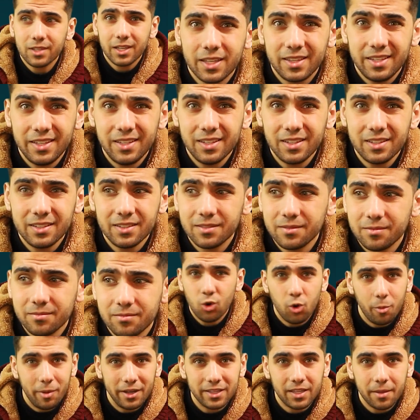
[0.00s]
كثير
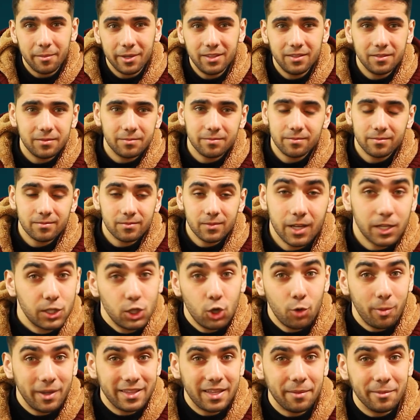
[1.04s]
وبعتمد
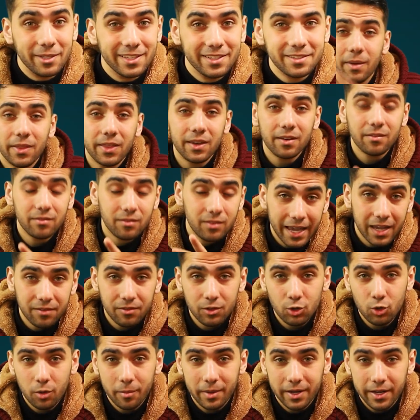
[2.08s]
كثير بعتمد مثلا اخر
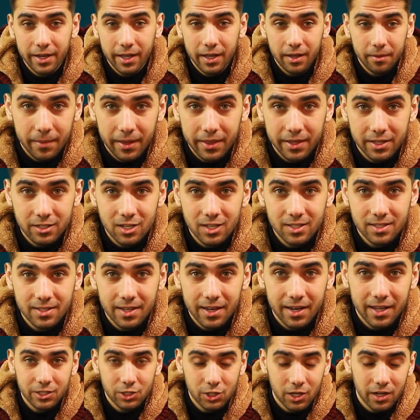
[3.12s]
فيديو عملناه ماذا
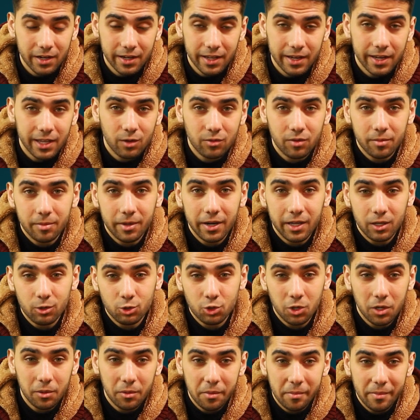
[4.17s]
انجزنا لشهر يناير وفبراير
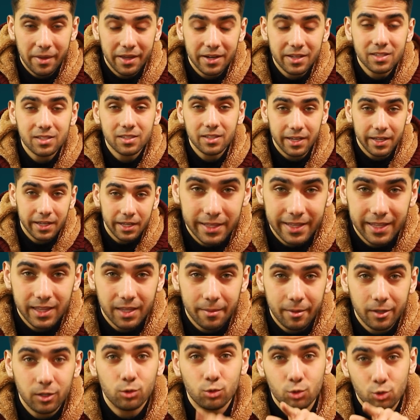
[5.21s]
وشوي من مارس اللي اذا انت
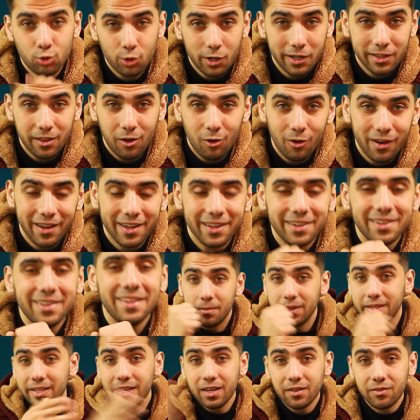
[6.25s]
ما حضرتوش روح احضره الان
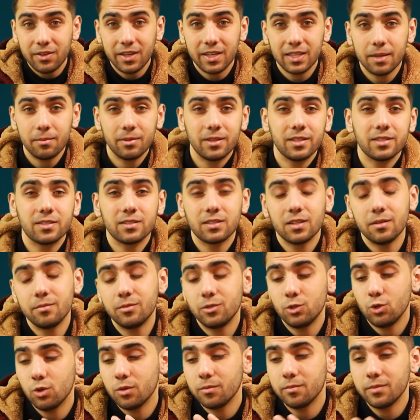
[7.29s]
بدينا في كتابه
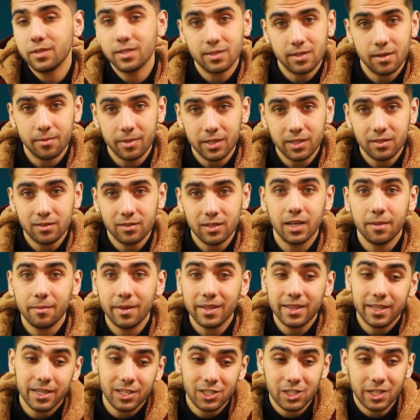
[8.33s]
السكريبت يوم السبت اللي
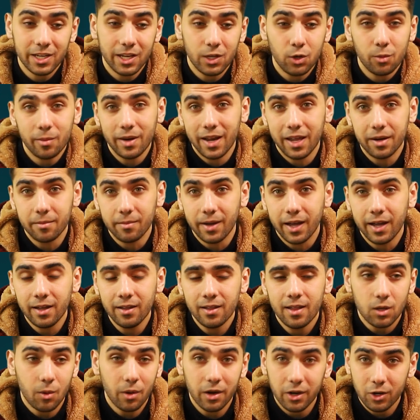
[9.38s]
مد الاشي ليوم الاربعاء
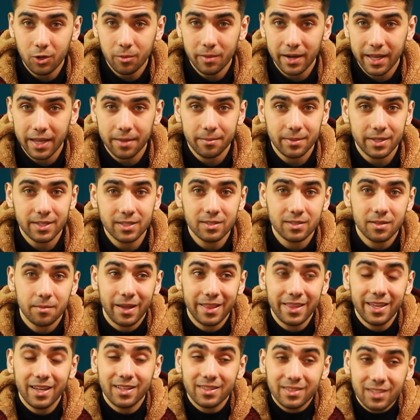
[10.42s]
صورنا يوم الخميس
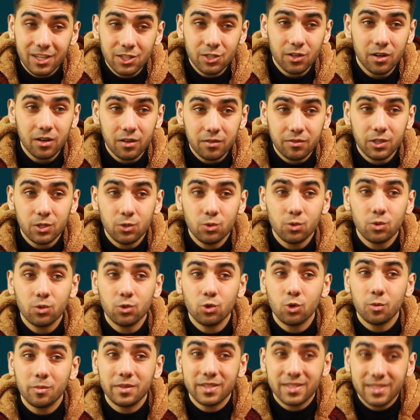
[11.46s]
بعديها انتشر الفيديو
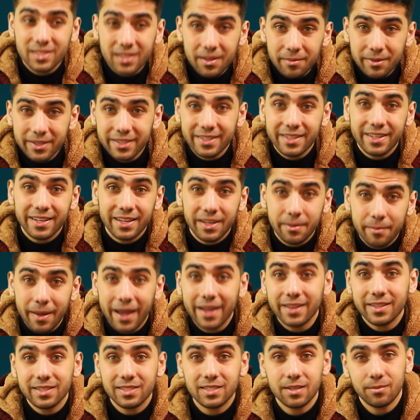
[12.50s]
يوم السبت اللي
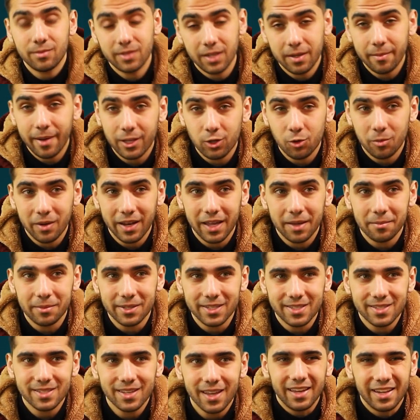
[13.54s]
بعد السبت اللي بعد يوم
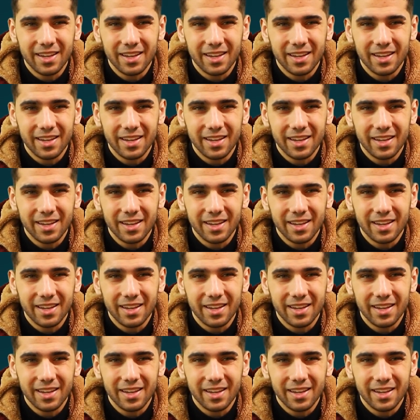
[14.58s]
الخميس